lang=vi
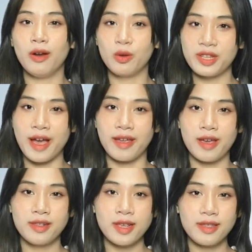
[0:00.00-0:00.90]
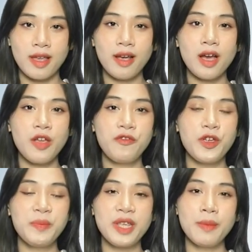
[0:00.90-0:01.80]
lâu dài sẽ dễ gây
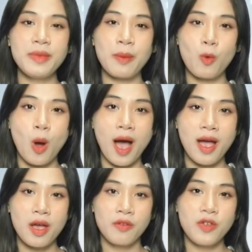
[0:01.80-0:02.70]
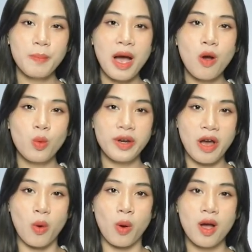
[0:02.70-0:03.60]
viêm nhiễm nam khoa viêm bao quy
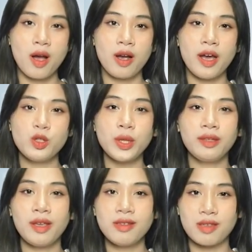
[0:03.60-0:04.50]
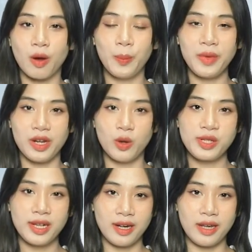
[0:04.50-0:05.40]
đầu, gây xuất tinh sớm, yếu
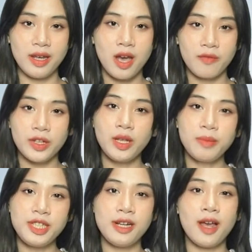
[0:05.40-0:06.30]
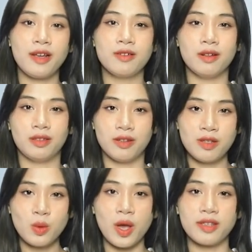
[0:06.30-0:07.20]
sinh lý và thậm chí là ảnh hưởng tới
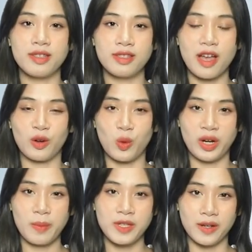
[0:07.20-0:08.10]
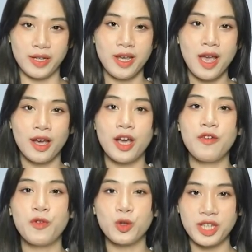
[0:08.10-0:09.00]
sức khỏe sinh sản của nam giới, gây
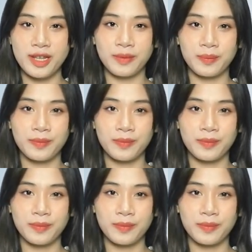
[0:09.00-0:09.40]
vô sinh.